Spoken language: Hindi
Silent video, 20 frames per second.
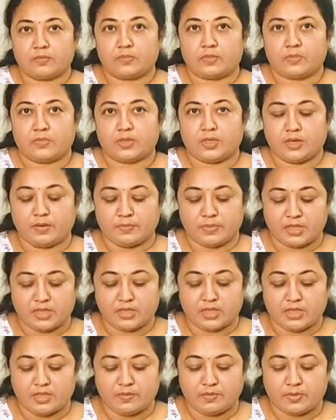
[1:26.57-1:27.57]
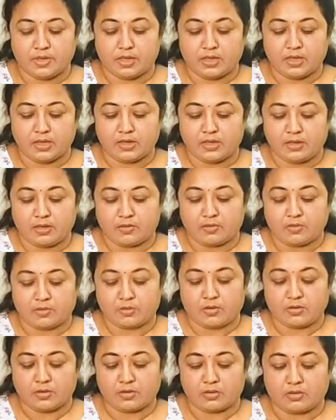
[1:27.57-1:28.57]
ये मंदिर में और
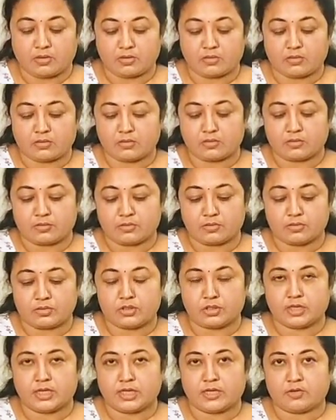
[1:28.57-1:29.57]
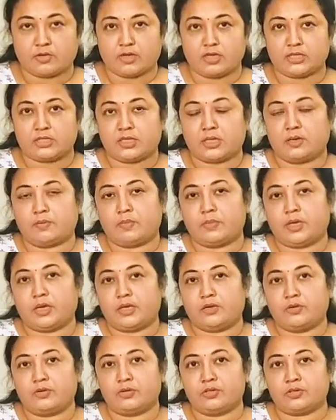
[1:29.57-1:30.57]
कुछ डेकोरेशन में
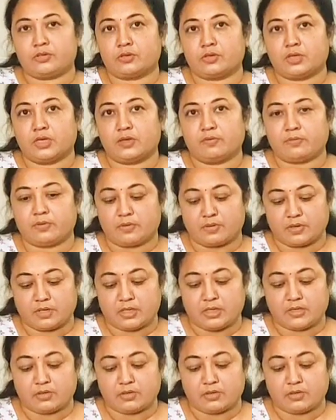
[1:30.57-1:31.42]
यूज़ होने वाली